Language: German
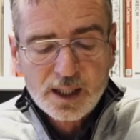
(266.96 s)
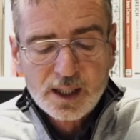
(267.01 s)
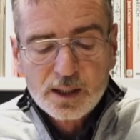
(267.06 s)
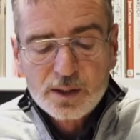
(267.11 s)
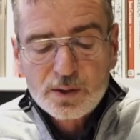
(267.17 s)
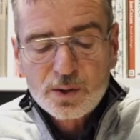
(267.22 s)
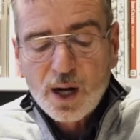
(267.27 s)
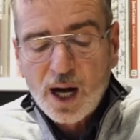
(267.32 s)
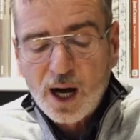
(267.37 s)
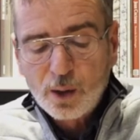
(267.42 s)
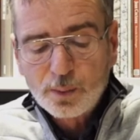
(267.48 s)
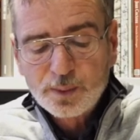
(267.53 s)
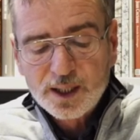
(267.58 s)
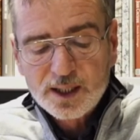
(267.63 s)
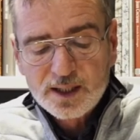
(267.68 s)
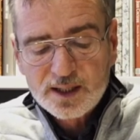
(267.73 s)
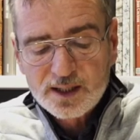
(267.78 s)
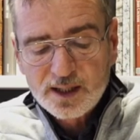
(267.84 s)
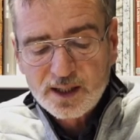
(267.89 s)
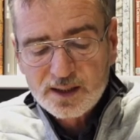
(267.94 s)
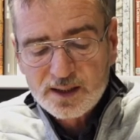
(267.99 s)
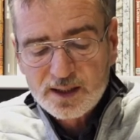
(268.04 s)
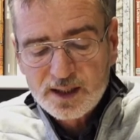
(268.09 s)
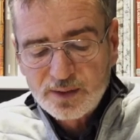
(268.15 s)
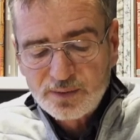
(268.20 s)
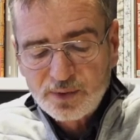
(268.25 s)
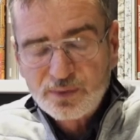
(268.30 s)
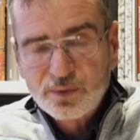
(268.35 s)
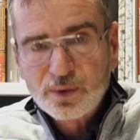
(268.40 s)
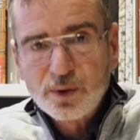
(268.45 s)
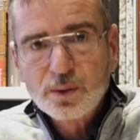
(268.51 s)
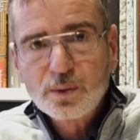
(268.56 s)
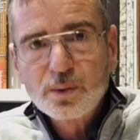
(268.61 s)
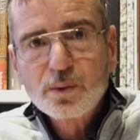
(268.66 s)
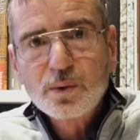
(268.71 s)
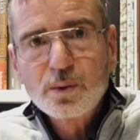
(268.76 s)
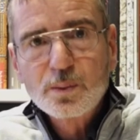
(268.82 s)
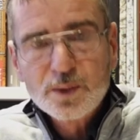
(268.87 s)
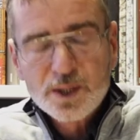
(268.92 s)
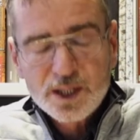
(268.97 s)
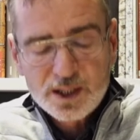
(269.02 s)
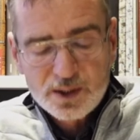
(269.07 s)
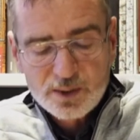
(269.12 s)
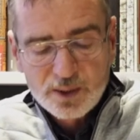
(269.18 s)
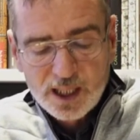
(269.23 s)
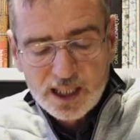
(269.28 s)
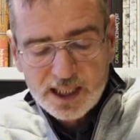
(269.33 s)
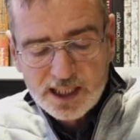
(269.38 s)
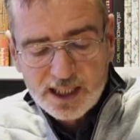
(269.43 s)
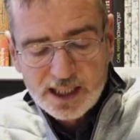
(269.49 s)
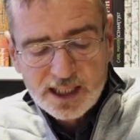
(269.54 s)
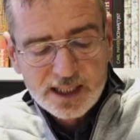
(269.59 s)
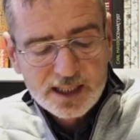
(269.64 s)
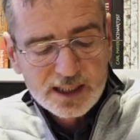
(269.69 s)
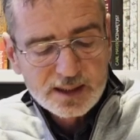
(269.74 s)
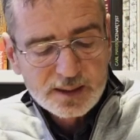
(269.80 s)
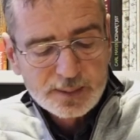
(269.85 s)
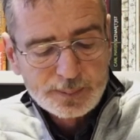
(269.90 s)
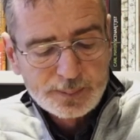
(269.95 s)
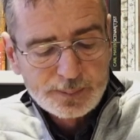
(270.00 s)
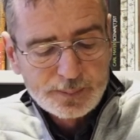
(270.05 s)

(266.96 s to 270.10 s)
zur Hauptinstanz der Verfolgung homosexueller Delikte.